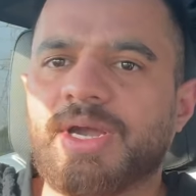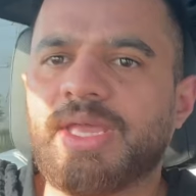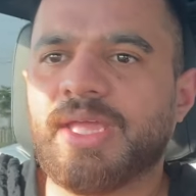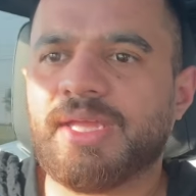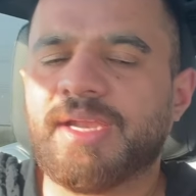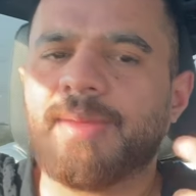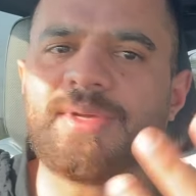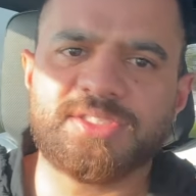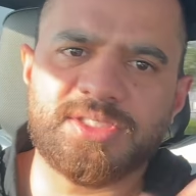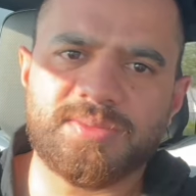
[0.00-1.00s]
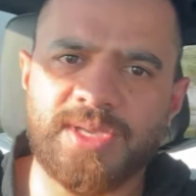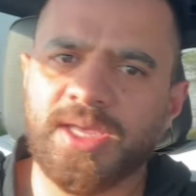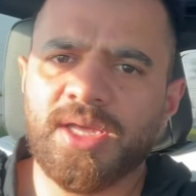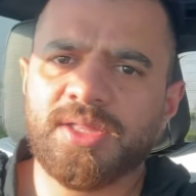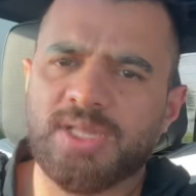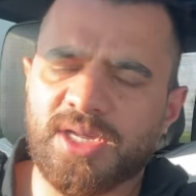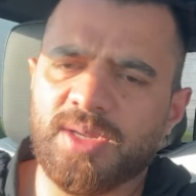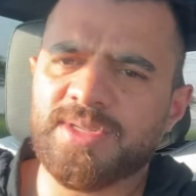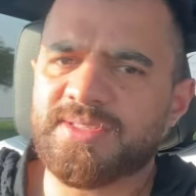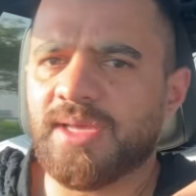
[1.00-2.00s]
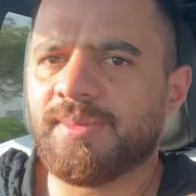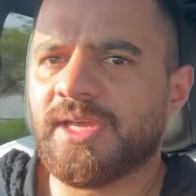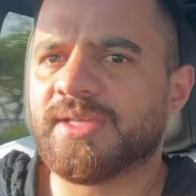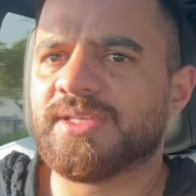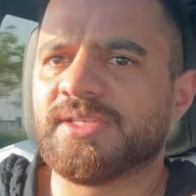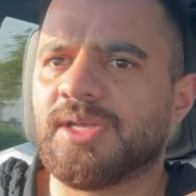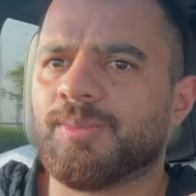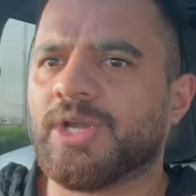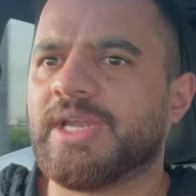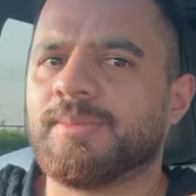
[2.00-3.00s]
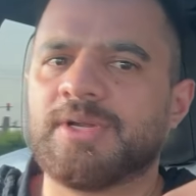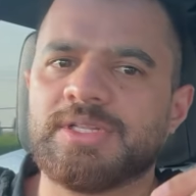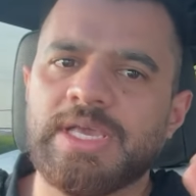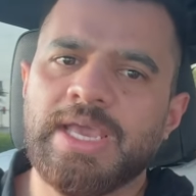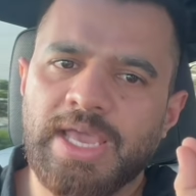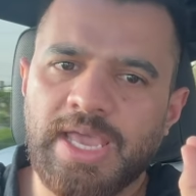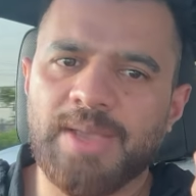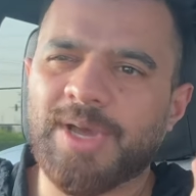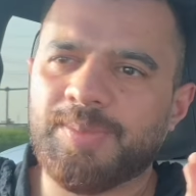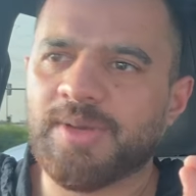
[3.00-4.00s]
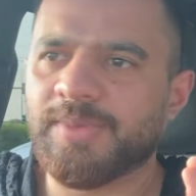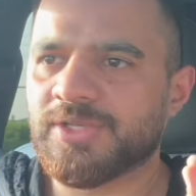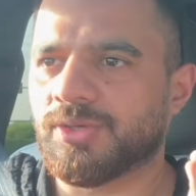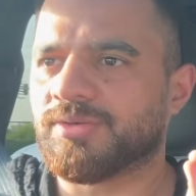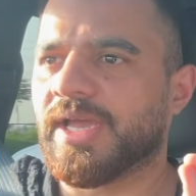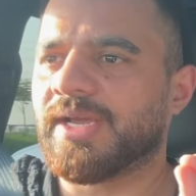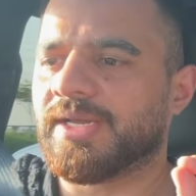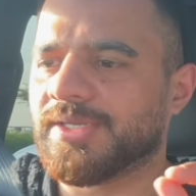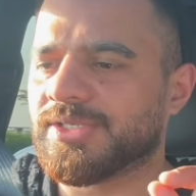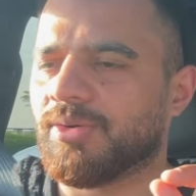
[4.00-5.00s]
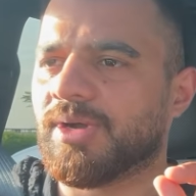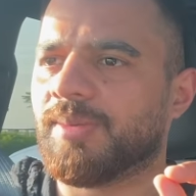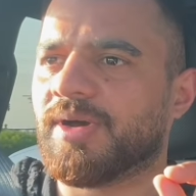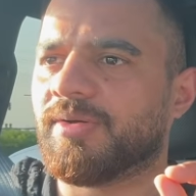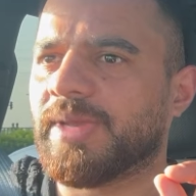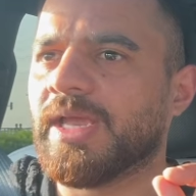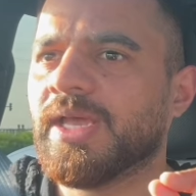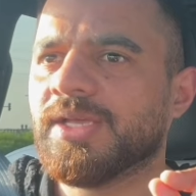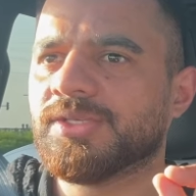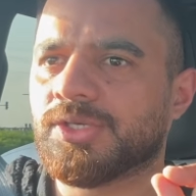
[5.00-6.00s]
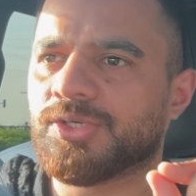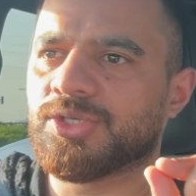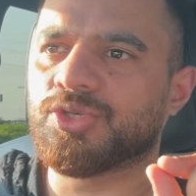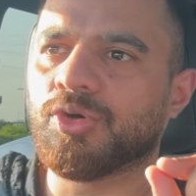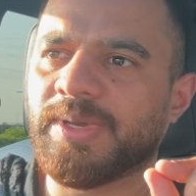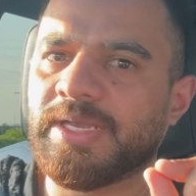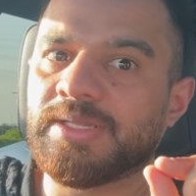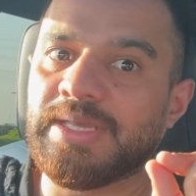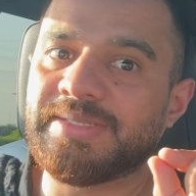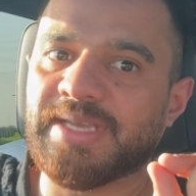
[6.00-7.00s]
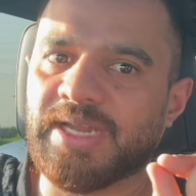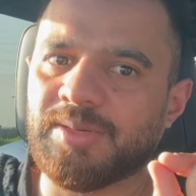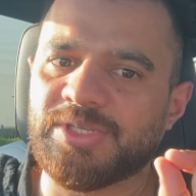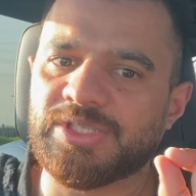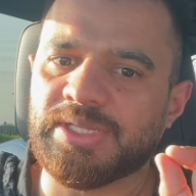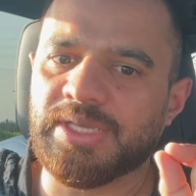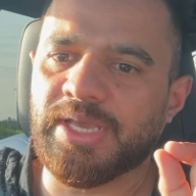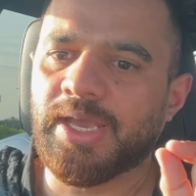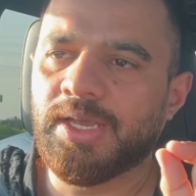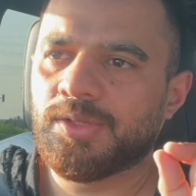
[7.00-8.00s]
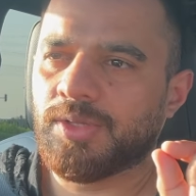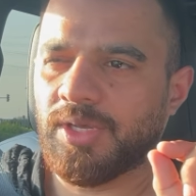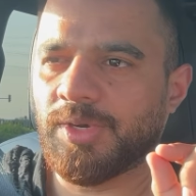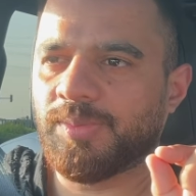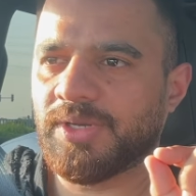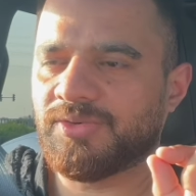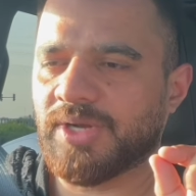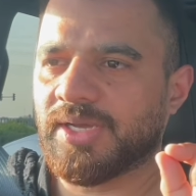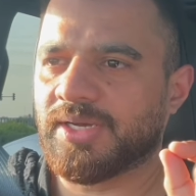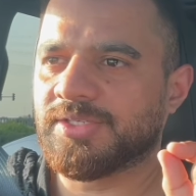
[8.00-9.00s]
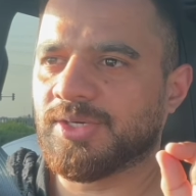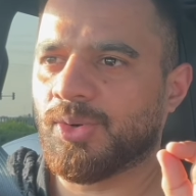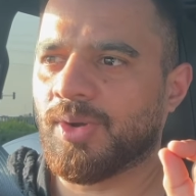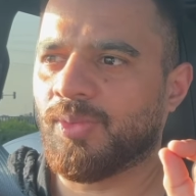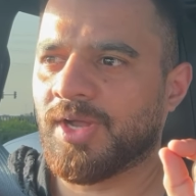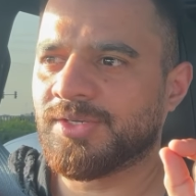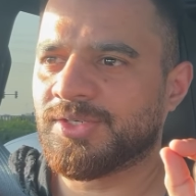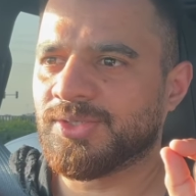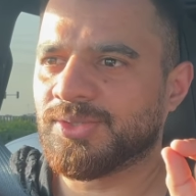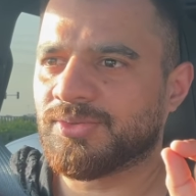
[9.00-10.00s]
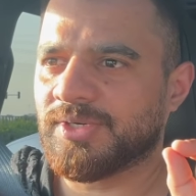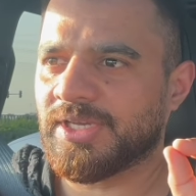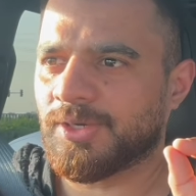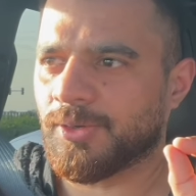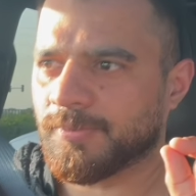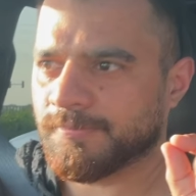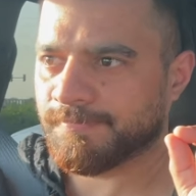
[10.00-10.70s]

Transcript: बड़ी है ये डायमेंशन में तकरीबन सेम ही है जैसे कि पुरानी अमर थी एक बार फिर मैं इसको ट्राई करना चाहूँगा पावर में ज़ीरो से सौ पर यह तीन सेकेंड में जाती है तो एक बार फिर ट्राई करना चाहूँगा वन टू थ्री गो